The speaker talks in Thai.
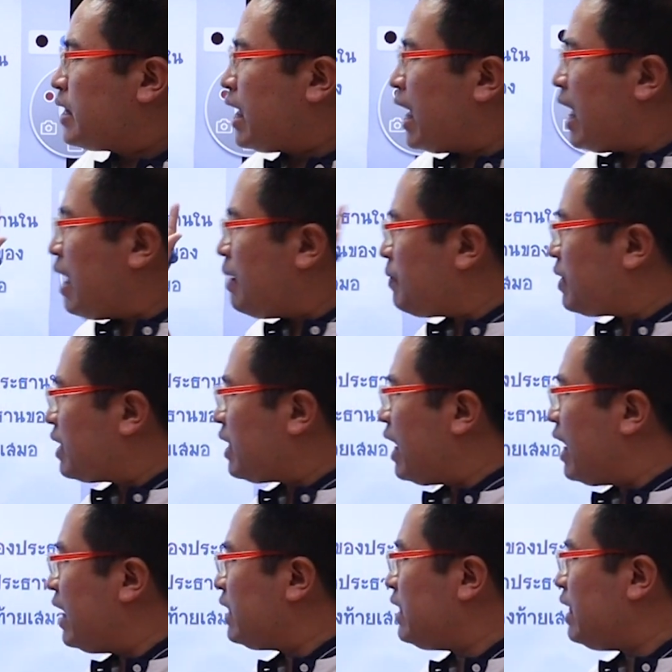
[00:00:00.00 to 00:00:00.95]
ถ้าประ
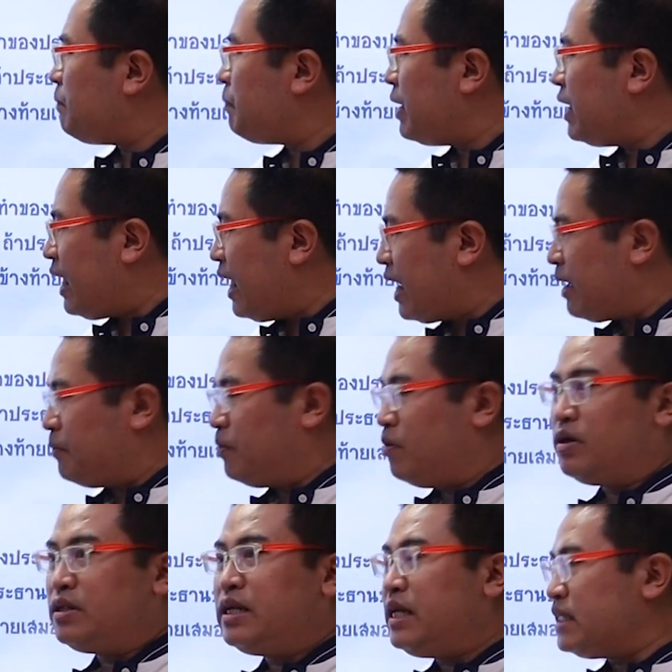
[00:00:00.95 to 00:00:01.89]
ธานที่เป็นเอกพ
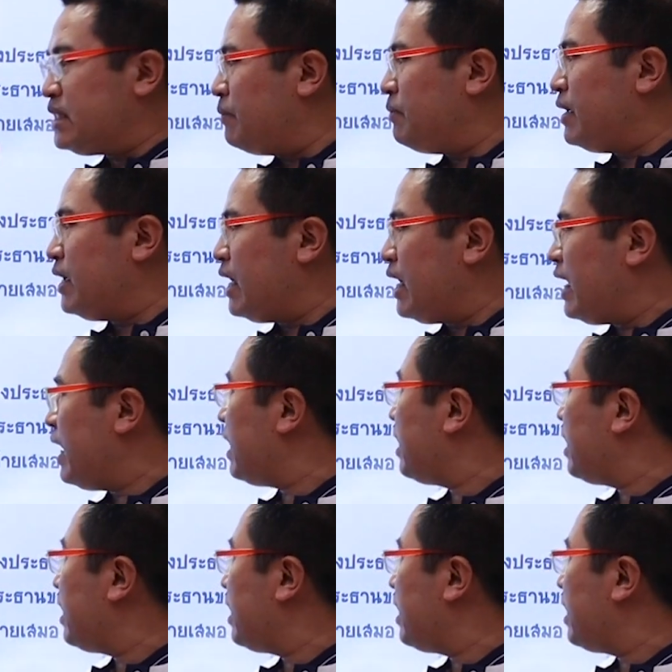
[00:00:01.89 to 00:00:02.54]
จน์นั่นเองจำง่า